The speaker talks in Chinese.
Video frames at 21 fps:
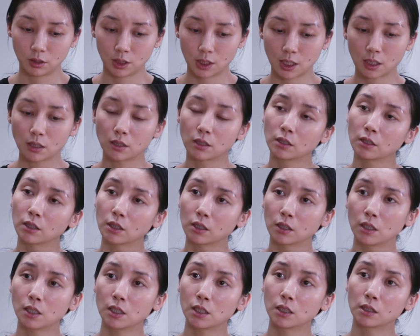天人
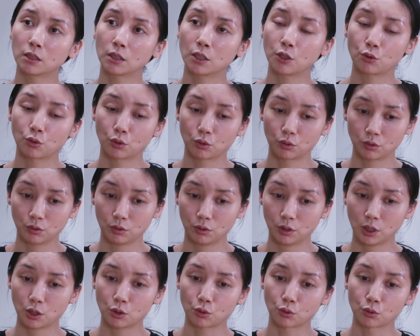合一的那种
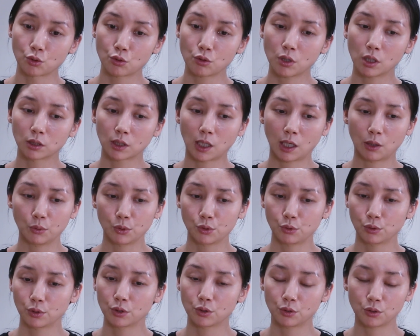那种状态，我
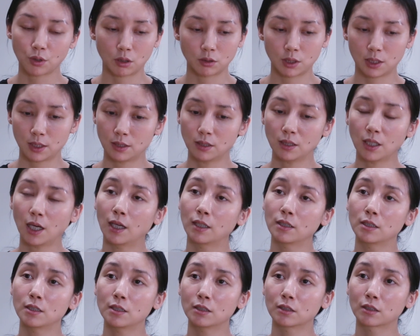觉得就要极
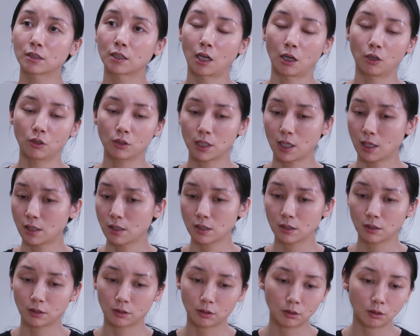安静，然后颜
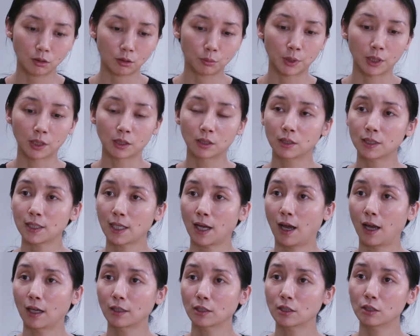色特别的
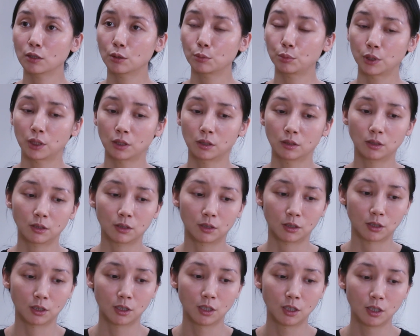雅，特别
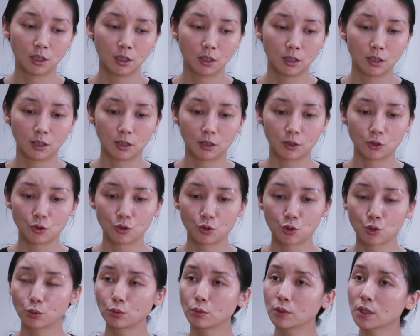的
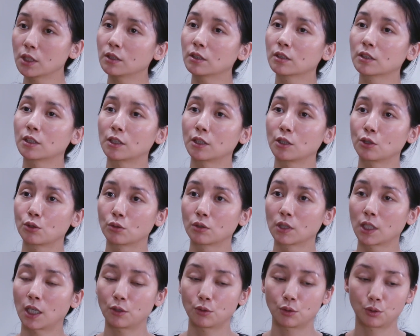中性的那
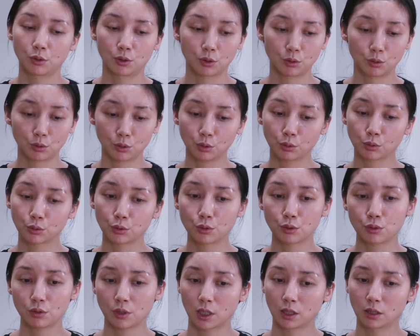种感觉，所以我就
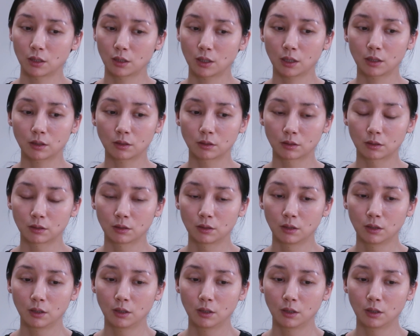选那个